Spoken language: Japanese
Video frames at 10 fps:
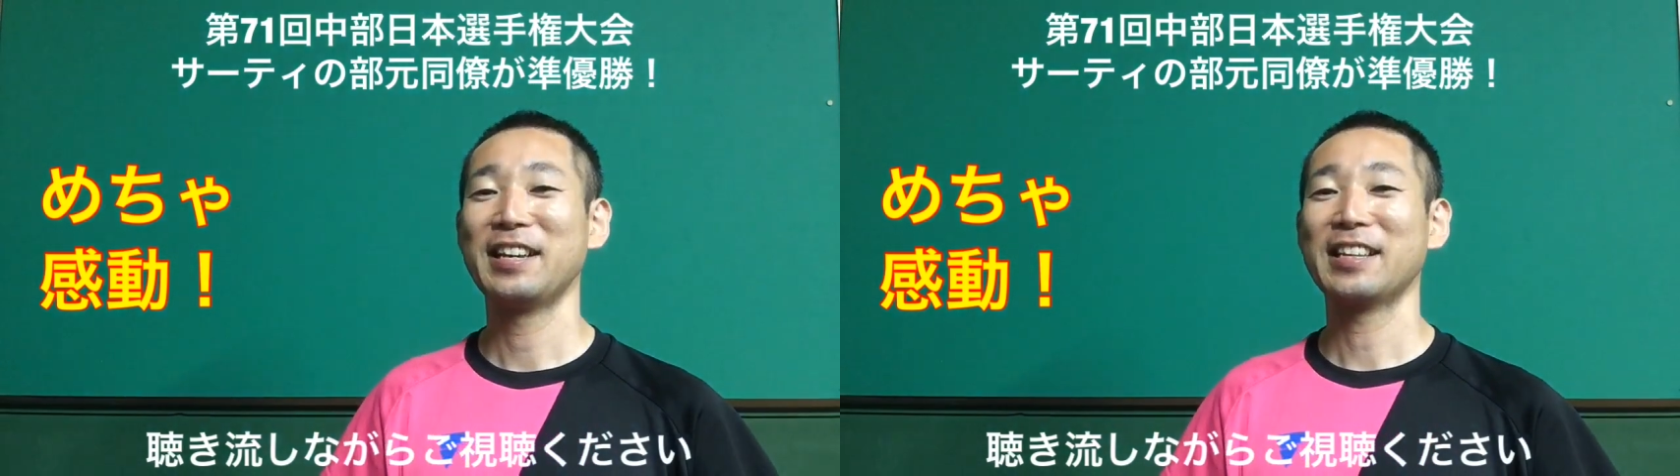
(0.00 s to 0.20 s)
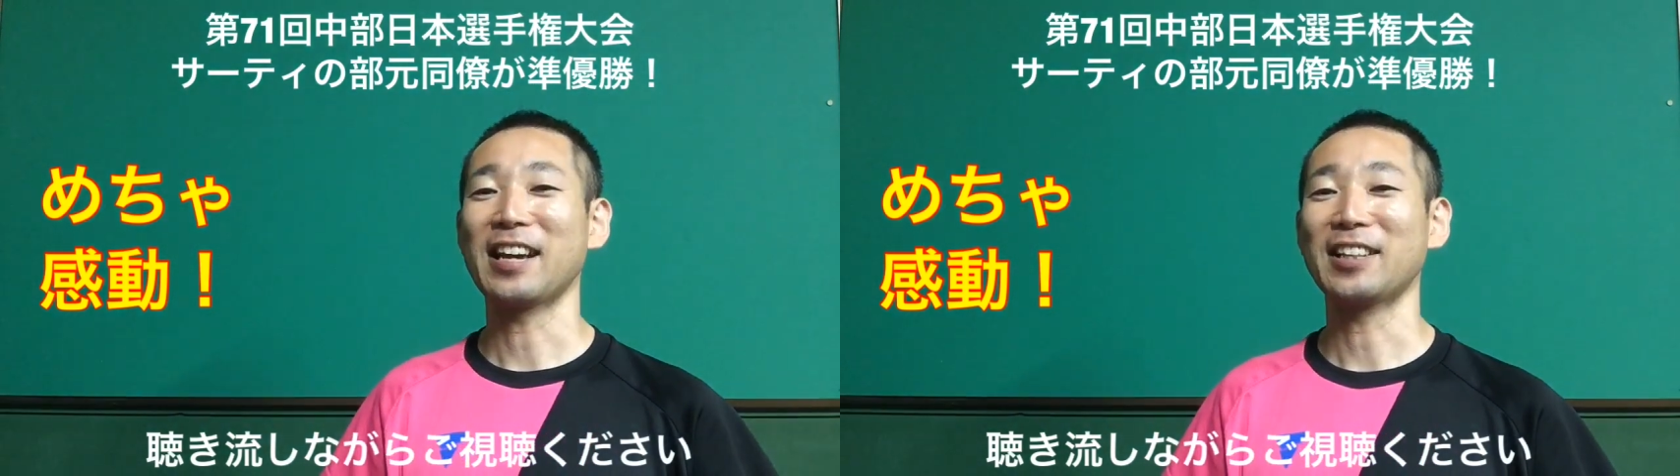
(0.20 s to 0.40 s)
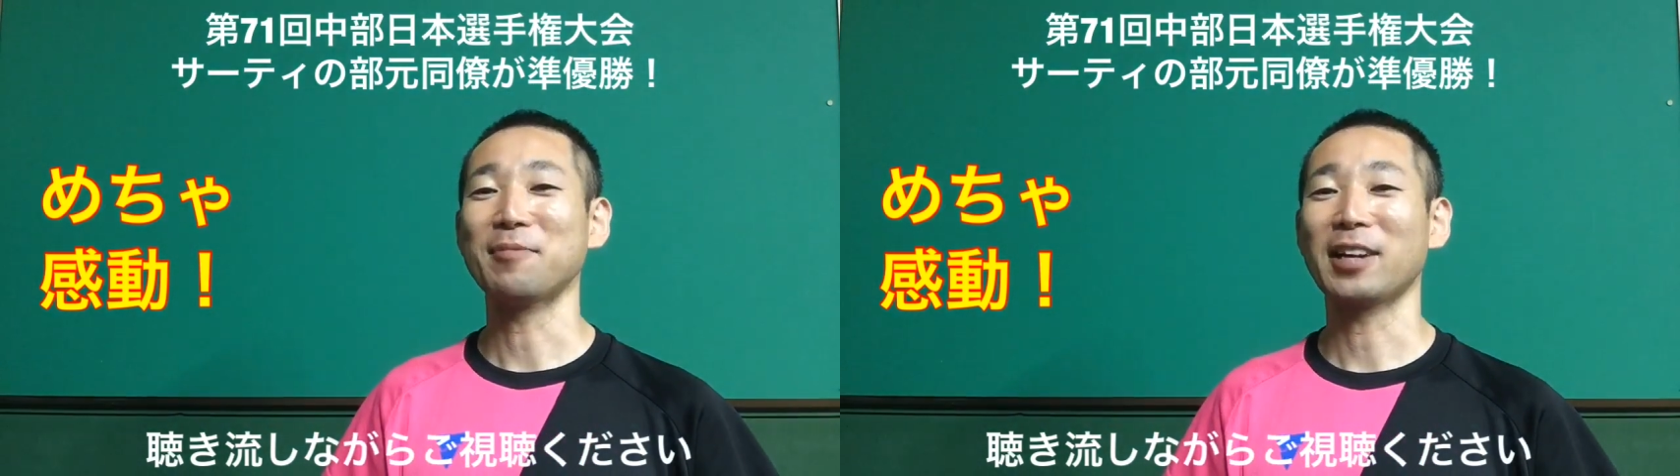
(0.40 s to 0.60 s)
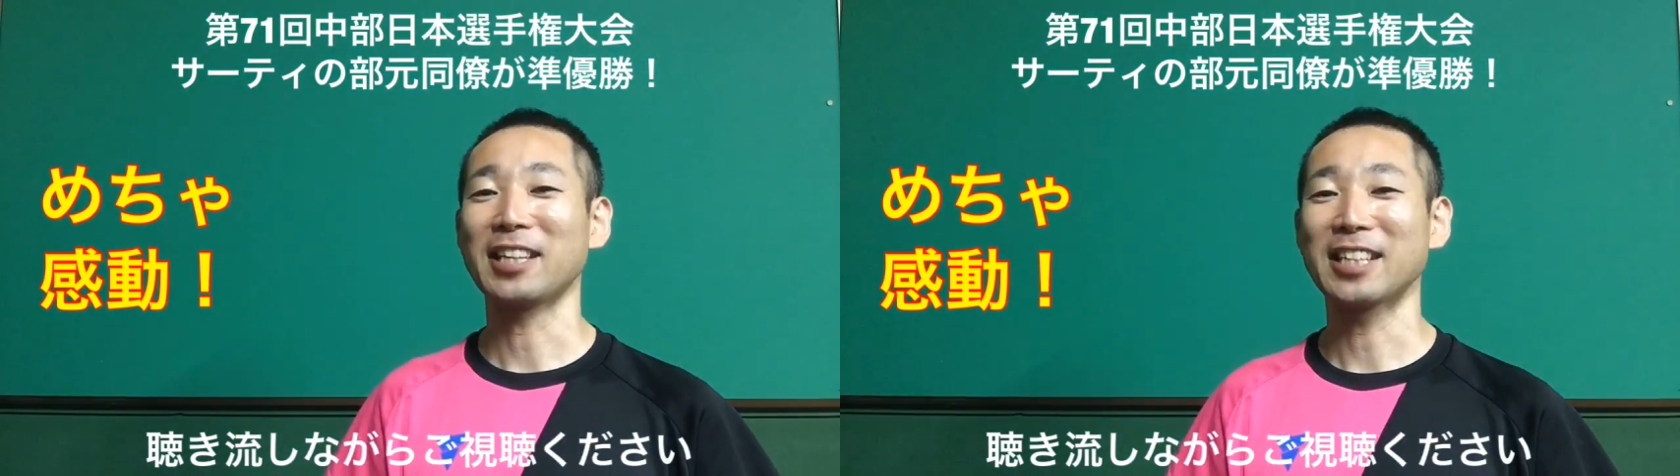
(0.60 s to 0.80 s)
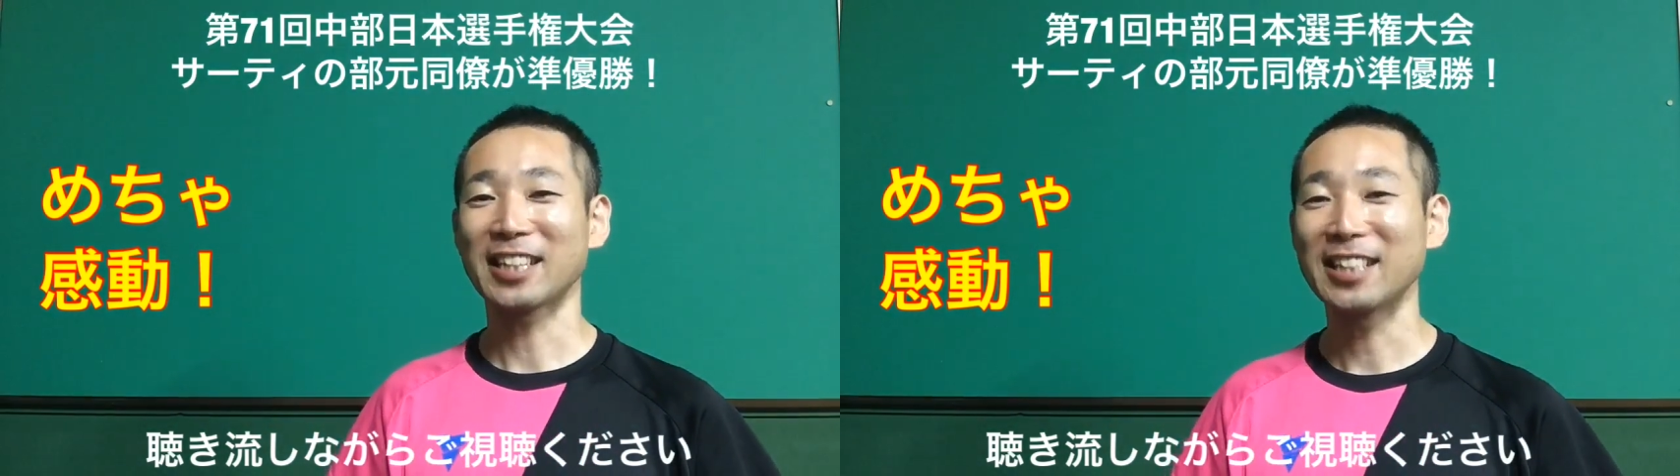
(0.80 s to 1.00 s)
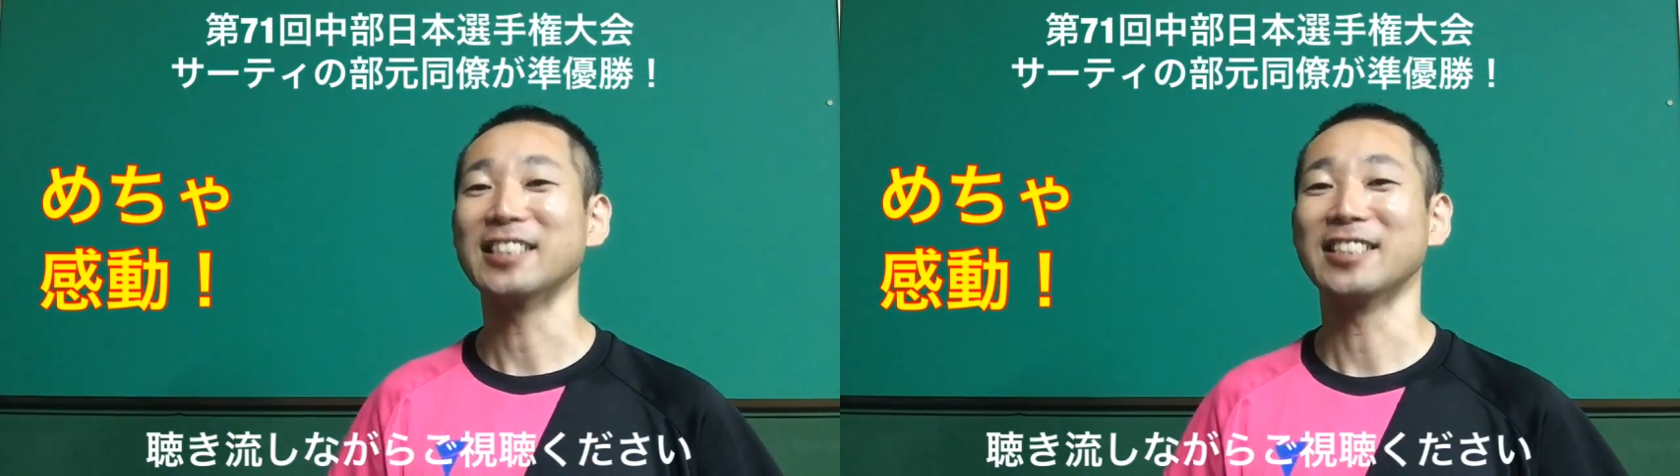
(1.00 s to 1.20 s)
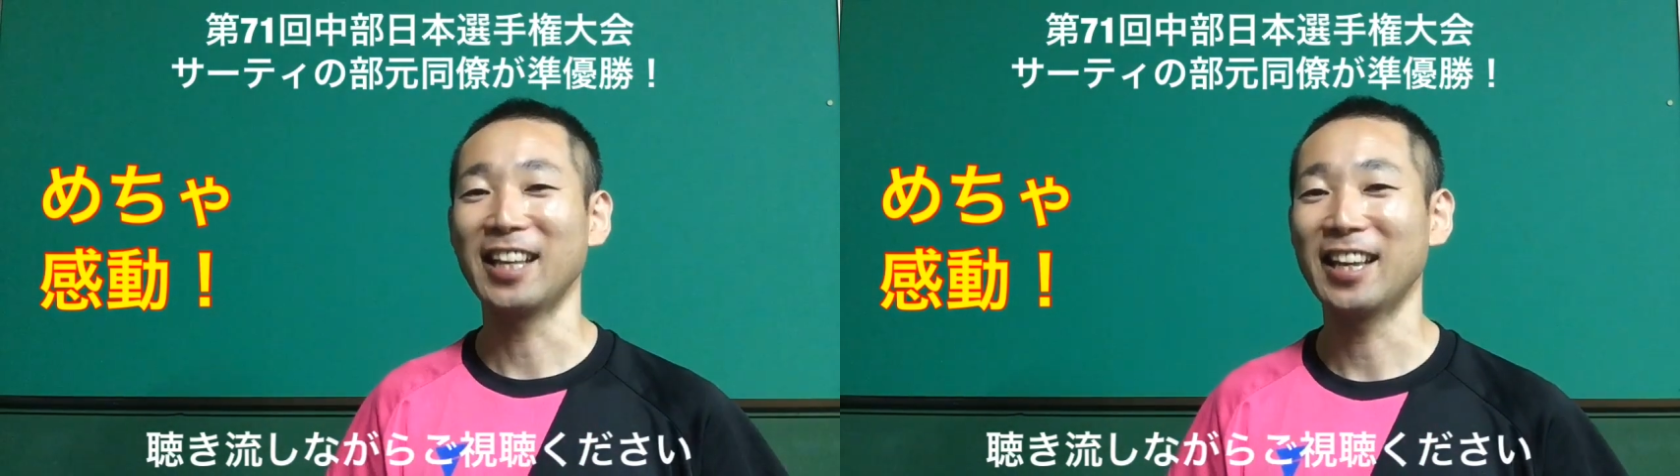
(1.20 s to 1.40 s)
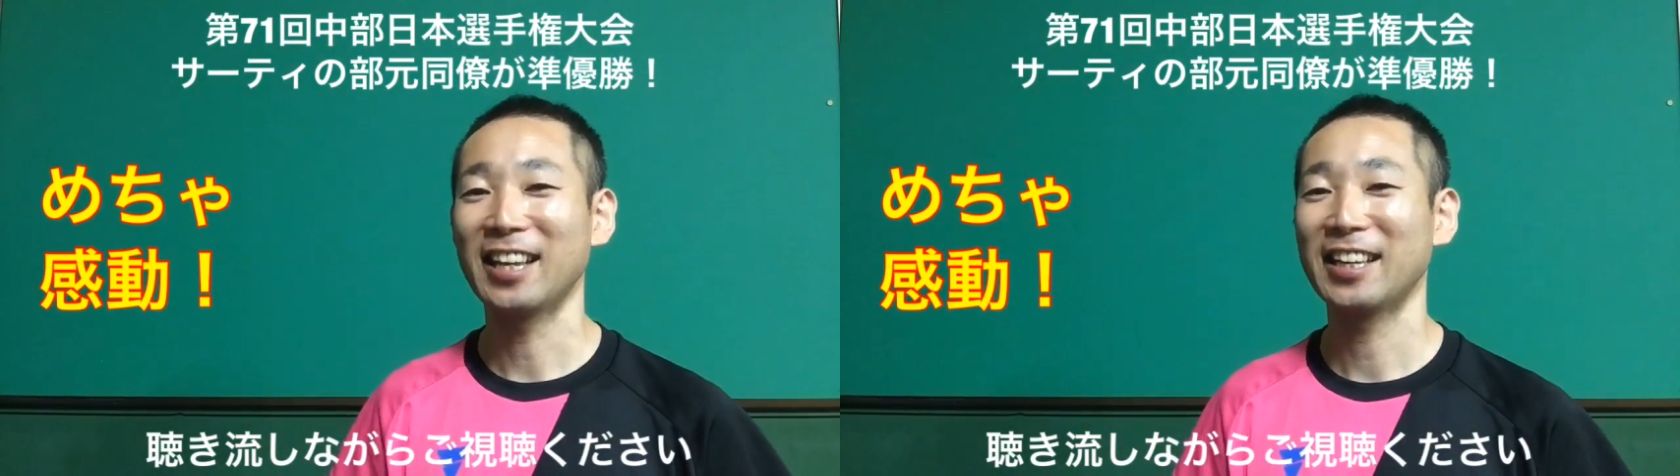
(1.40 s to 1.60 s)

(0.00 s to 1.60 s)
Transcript: 逆転負けしちゃったんですね